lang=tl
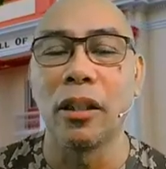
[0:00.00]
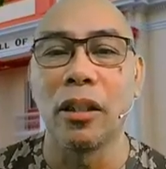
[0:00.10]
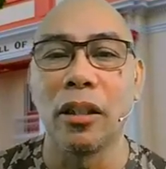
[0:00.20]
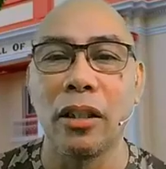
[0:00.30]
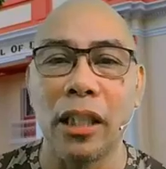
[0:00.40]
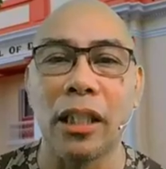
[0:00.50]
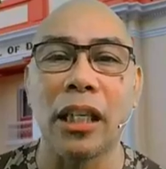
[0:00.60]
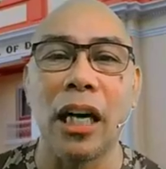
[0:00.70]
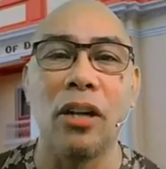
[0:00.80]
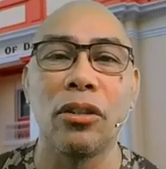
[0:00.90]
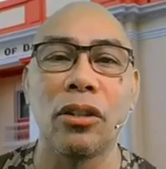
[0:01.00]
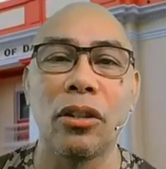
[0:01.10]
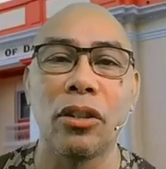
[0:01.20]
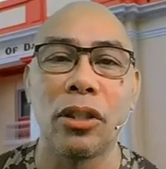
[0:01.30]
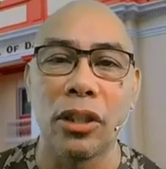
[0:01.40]
Discount
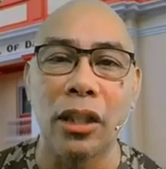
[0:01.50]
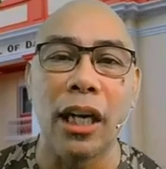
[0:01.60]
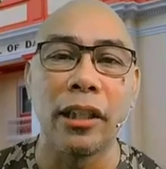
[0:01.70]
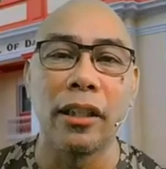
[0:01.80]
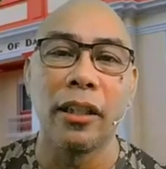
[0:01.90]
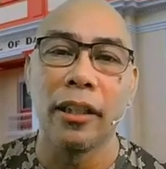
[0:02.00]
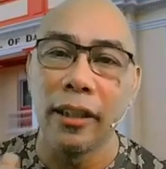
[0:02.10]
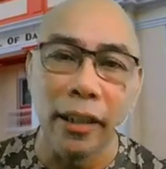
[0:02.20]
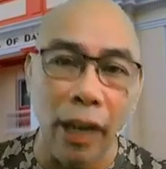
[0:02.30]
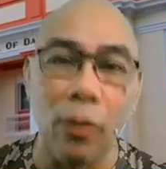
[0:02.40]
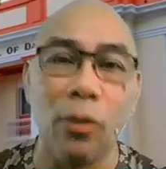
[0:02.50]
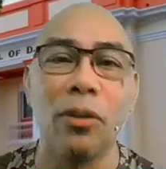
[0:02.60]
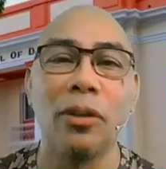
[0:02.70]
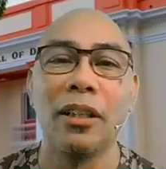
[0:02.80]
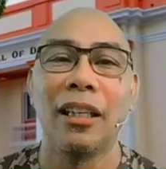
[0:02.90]
start now.
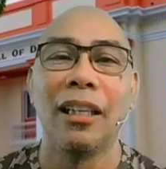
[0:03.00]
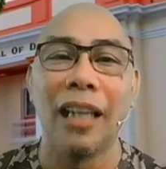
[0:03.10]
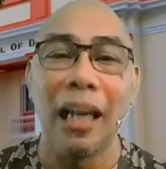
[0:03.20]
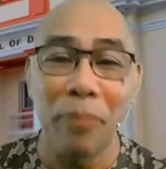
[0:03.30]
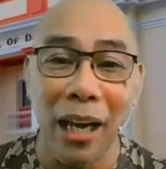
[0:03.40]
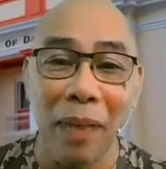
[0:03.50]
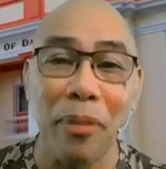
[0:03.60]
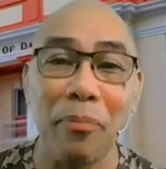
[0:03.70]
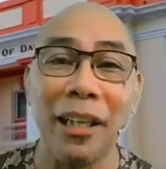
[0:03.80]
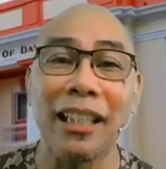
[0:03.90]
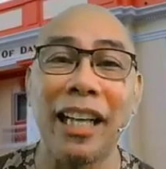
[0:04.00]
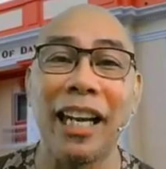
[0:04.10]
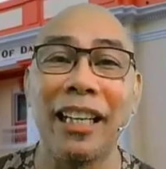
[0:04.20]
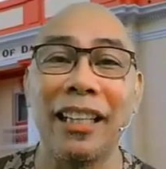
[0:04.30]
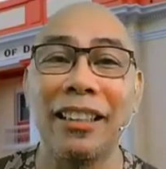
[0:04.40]
Happy happy
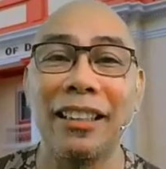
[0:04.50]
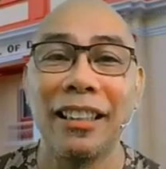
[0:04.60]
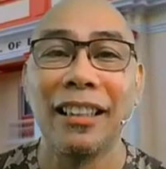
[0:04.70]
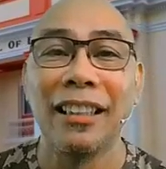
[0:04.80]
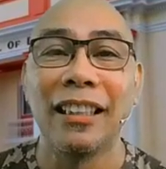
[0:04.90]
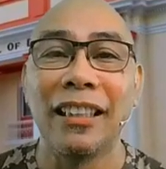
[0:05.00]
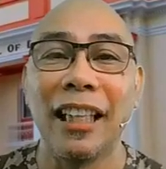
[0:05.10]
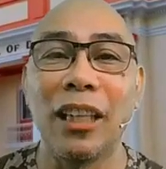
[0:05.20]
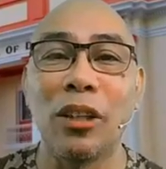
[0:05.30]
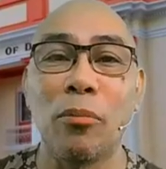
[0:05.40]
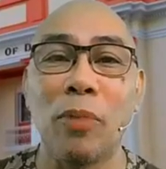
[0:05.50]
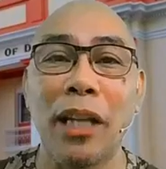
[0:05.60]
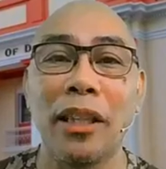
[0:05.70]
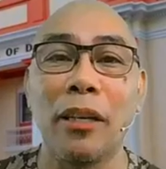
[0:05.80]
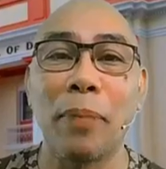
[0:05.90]
birthday. Huh? And to
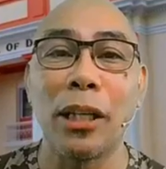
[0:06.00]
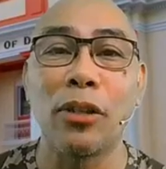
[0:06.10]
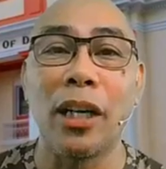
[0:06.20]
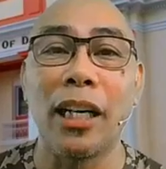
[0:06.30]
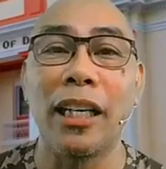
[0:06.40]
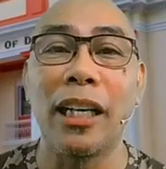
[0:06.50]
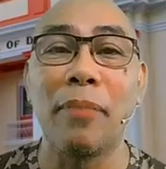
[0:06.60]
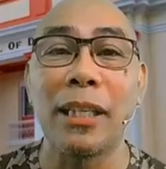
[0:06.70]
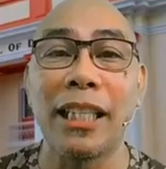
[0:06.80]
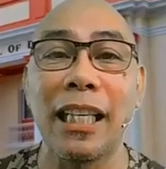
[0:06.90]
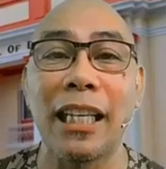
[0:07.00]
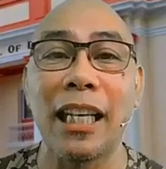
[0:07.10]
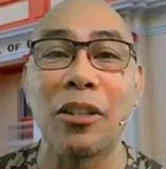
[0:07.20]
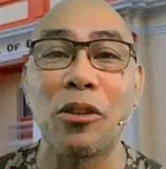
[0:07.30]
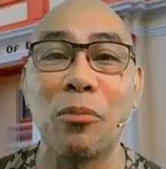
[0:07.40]
brother Pastor Arnel
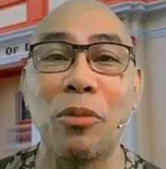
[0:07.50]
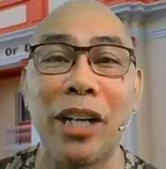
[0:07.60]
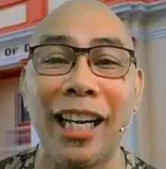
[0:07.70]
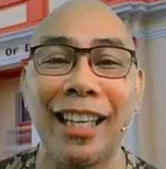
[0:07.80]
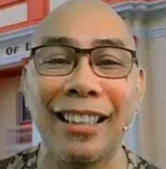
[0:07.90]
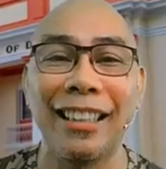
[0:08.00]
Masitas, good morning.